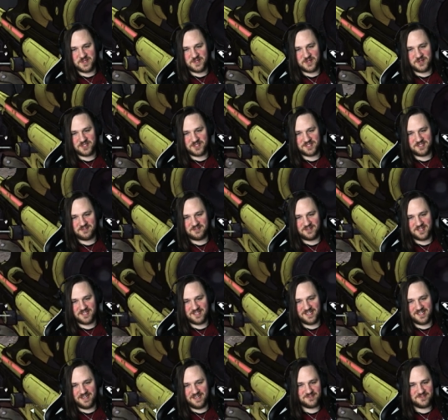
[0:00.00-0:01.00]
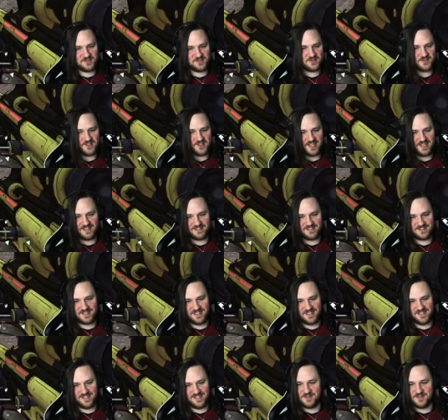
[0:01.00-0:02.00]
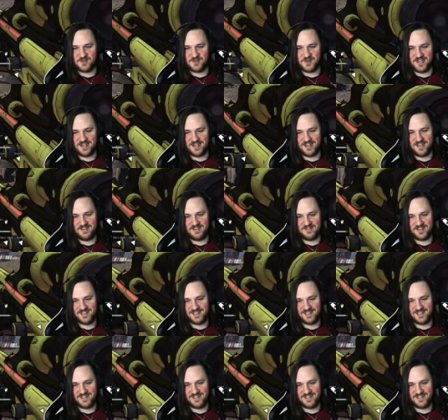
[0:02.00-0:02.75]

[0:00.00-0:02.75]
auch richtig verkneifen zu sagen, Xenia in real life.